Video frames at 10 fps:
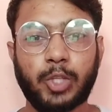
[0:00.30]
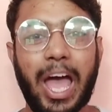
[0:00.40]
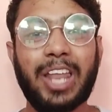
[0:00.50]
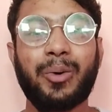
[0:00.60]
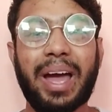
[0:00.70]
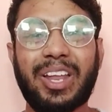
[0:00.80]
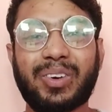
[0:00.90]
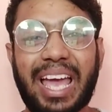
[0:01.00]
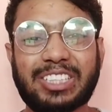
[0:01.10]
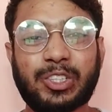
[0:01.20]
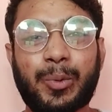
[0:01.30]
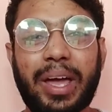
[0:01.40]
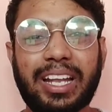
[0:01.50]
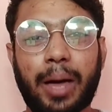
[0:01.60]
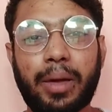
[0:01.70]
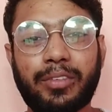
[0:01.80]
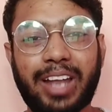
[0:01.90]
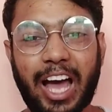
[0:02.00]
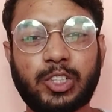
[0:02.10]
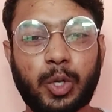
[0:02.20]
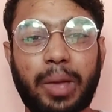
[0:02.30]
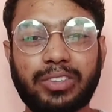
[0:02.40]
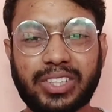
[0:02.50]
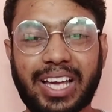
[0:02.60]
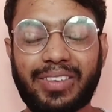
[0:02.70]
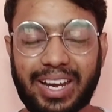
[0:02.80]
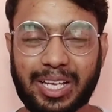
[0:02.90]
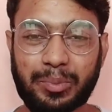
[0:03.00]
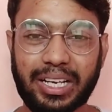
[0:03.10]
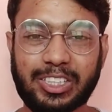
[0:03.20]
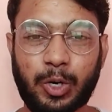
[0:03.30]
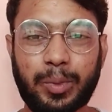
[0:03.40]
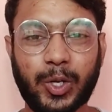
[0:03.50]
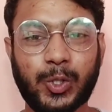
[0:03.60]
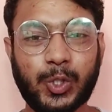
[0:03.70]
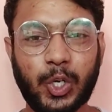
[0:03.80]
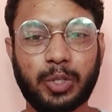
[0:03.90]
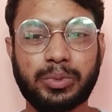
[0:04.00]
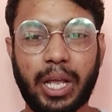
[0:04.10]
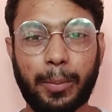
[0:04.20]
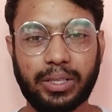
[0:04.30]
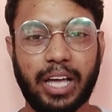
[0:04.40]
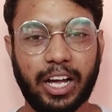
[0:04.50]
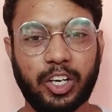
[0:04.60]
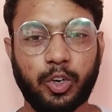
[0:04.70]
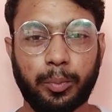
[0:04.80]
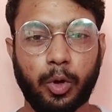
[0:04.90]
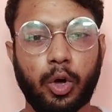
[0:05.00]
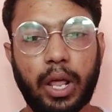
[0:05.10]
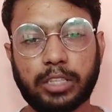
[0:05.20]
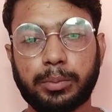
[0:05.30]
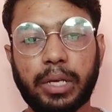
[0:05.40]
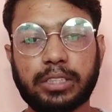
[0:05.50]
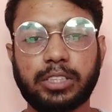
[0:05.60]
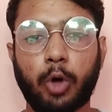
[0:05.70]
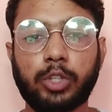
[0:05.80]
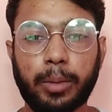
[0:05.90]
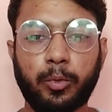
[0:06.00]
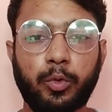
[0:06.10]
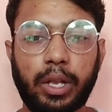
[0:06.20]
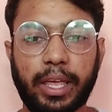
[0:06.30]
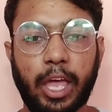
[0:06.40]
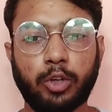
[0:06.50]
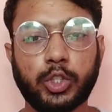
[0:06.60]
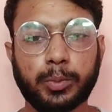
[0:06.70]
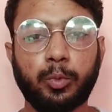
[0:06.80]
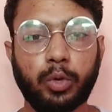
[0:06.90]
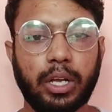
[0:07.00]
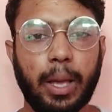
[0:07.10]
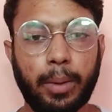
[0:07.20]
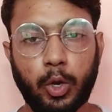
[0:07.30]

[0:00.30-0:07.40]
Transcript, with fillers: हेलो हेलो कैसे हो मेरा नाम है अविनाश और मैं आप सबका वेलकम करता हूँ मेरे खुद के यूट्यूब चैनल पर धाकर रू और आज मैं एक साउथ की मूवी लेके आऊँ जिस मूवी का नाम